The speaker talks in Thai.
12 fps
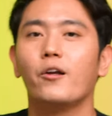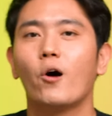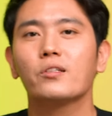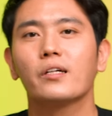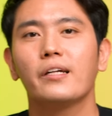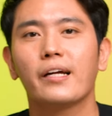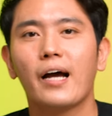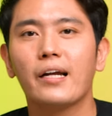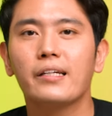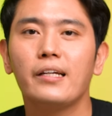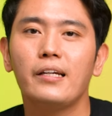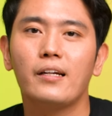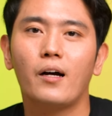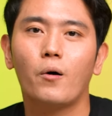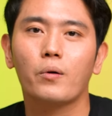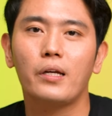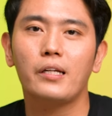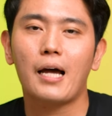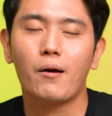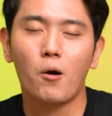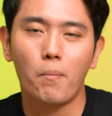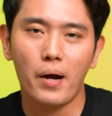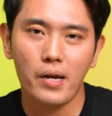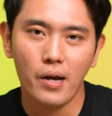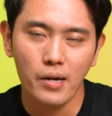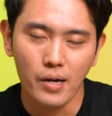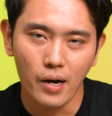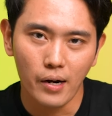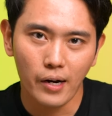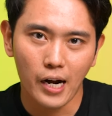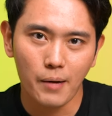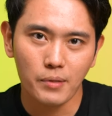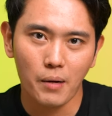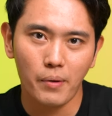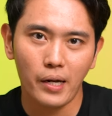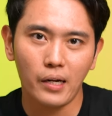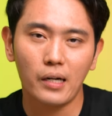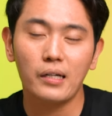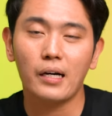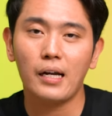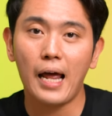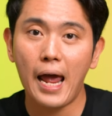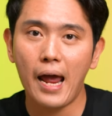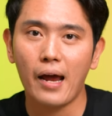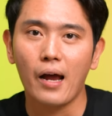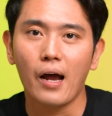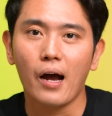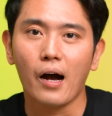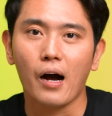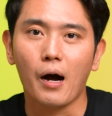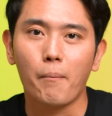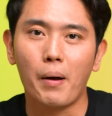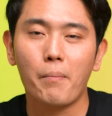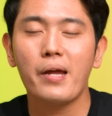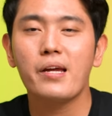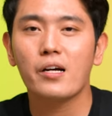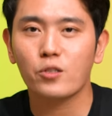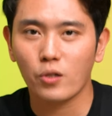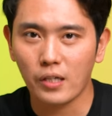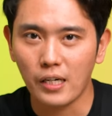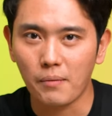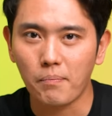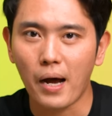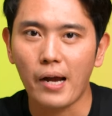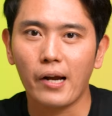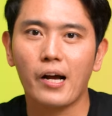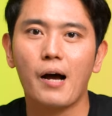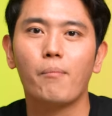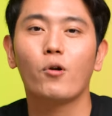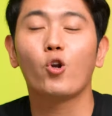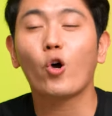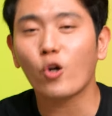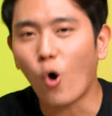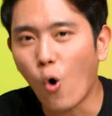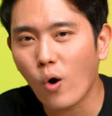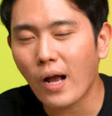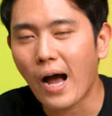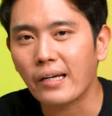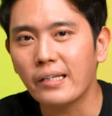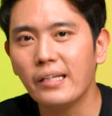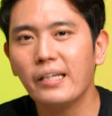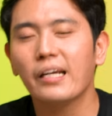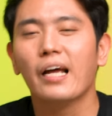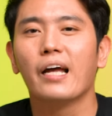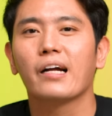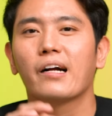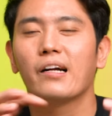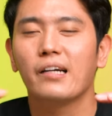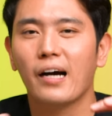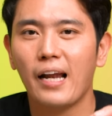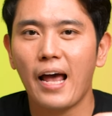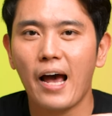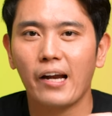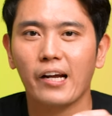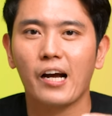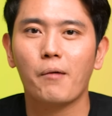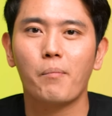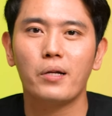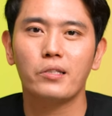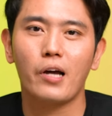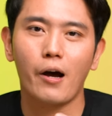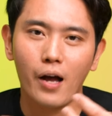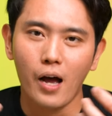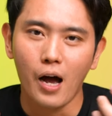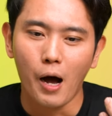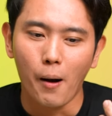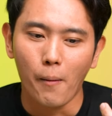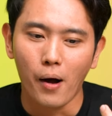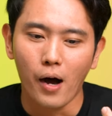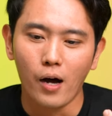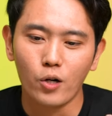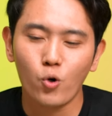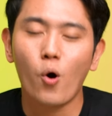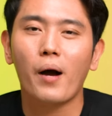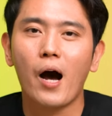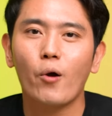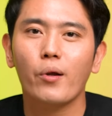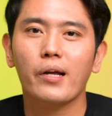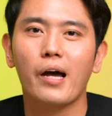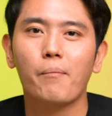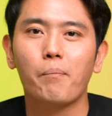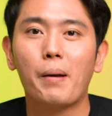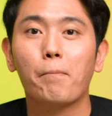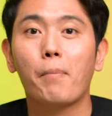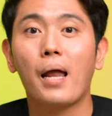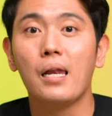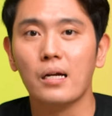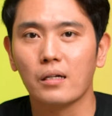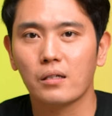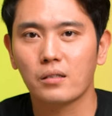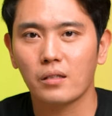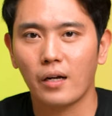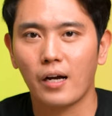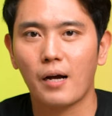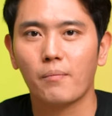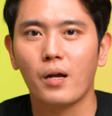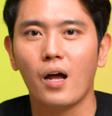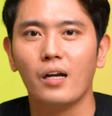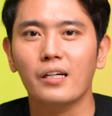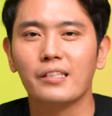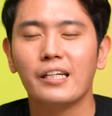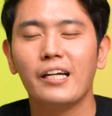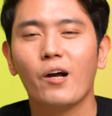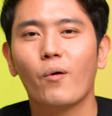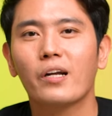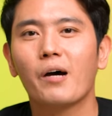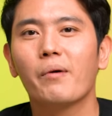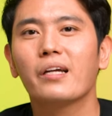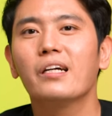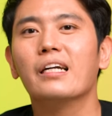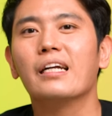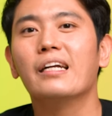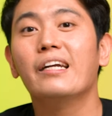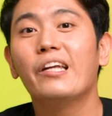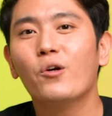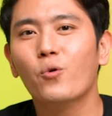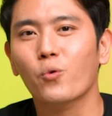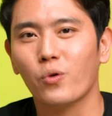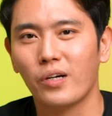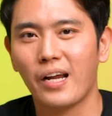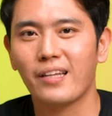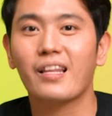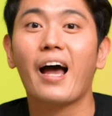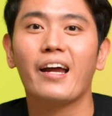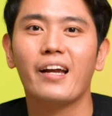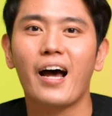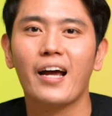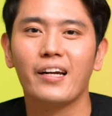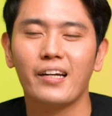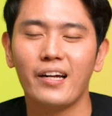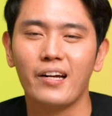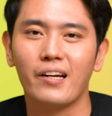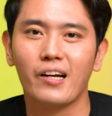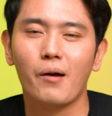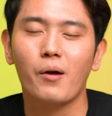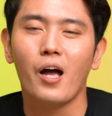นอกจากนี้การที่เรากินน้ำเข้าไปเยอะๆนะครับทำให้เกลือแร่ มันไม่เยอะจนเกินไปนะครับ ลดโอกาสที่เกลือแร่นะครับมันจะรวมเข้าด้วยกันเป็นผลึกนะครับหรือที่เรียกว่าทำให้เกิดนิ่วในไตได้นั่นเองนะครับ